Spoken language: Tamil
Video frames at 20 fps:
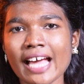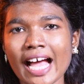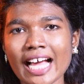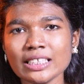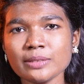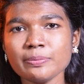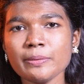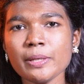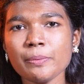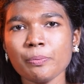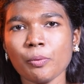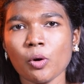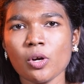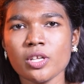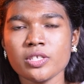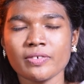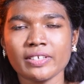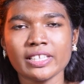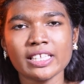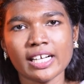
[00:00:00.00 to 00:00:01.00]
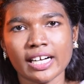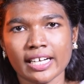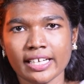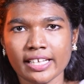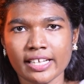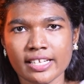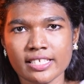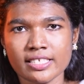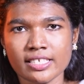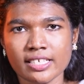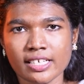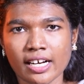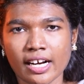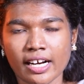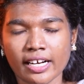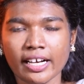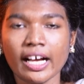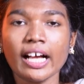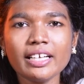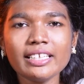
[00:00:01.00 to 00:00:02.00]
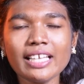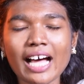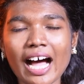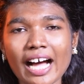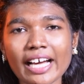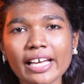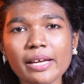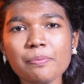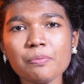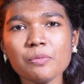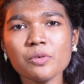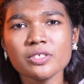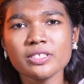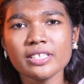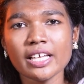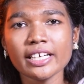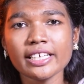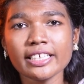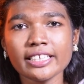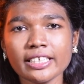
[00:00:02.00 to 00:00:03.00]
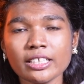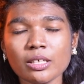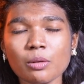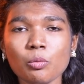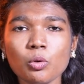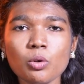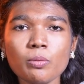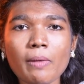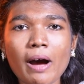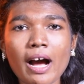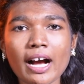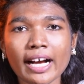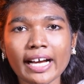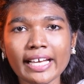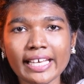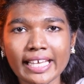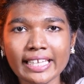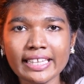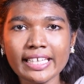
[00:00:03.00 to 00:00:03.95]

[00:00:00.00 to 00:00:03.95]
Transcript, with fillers: காஷ்மீர் போலீஸ் வந்து கண்டறிஞ்சிருக்காங்க இந்த அஹிப் முஸ்தக் இதற்கு முன்பாக